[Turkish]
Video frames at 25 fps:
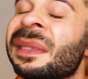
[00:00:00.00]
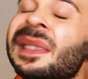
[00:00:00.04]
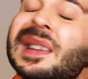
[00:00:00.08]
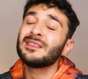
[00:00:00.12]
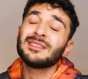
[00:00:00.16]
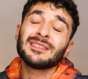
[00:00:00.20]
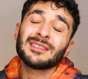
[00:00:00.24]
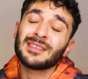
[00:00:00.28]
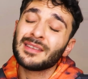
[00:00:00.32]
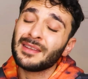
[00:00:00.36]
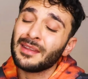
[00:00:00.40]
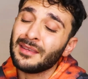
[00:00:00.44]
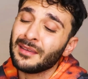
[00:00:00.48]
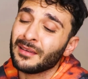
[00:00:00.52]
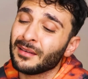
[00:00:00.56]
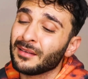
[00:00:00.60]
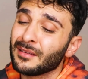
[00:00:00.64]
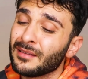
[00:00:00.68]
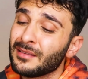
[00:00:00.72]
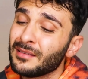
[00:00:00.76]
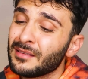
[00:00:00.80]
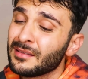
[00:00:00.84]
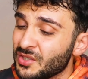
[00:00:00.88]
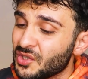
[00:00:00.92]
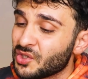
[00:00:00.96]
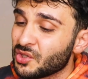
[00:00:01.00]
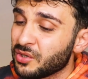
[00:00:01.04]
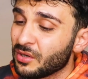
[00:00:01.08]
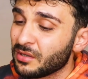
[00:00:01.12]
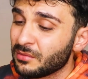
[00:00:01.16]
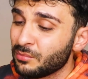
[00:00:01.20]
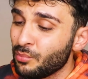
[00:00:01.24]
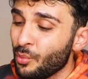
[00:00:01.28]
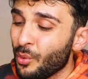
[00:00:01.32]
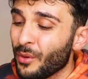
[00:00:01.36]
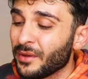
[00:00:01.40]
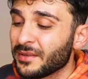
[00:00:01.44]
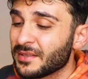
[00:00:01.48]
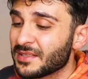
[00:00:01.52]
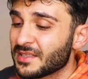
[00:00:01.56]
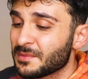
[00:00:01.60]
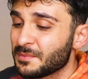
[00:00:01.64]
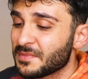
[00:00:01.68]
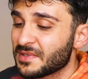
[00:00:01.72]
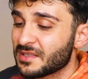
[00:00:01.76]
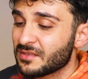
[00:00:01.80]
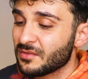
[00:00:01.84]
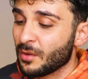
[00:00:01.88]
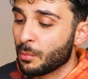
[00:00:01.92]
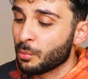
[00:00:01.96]
Ama neyse ne ya. İnşaat mühendisi
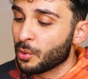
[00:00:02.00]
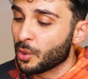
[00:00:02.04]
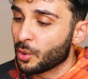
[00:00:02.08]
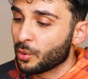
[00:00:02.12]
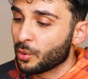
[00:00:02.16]
misin?